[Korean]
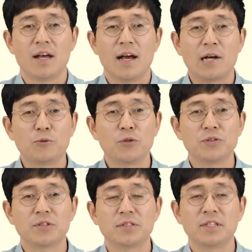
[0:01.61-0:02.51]

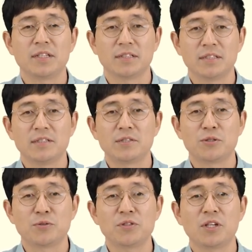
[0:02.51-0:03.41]
한권으로 끝내는
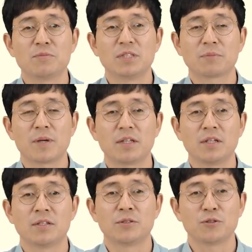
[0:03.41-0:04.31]
초등영어 문장
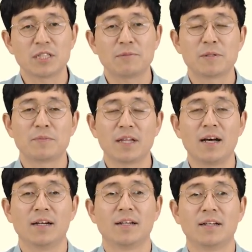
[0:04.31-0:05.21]
패턴
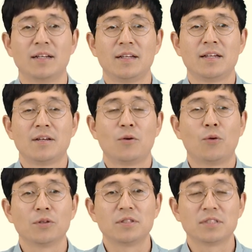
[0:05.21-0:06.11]
효진쌤입니다.
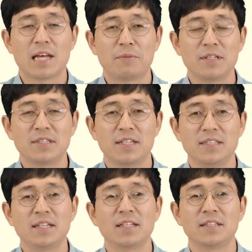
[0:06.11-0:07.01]
오늘은 세 번째
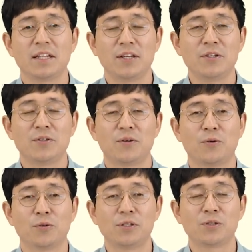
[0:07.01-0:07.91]
시간인데요.
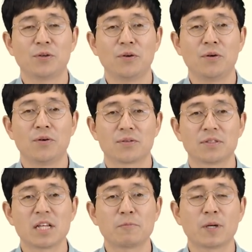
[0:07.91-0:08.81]
오늘 또
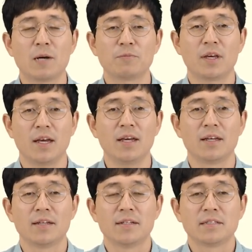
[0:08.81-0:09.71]
선생님과
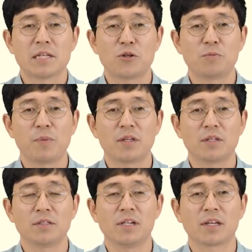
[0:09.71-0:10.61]
함께 새로운
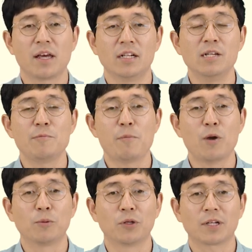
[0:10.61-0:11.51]
패턴 10개를
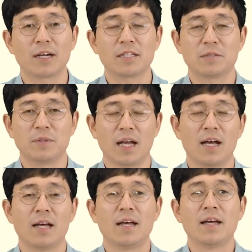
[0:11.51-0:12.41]
배워보도록 하겠습니다.
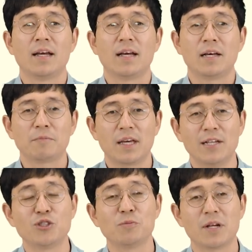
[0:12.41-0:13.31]

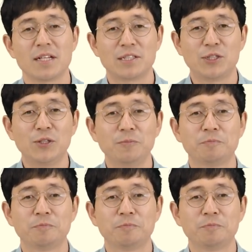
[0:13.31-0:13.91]
함께 출발하시죠.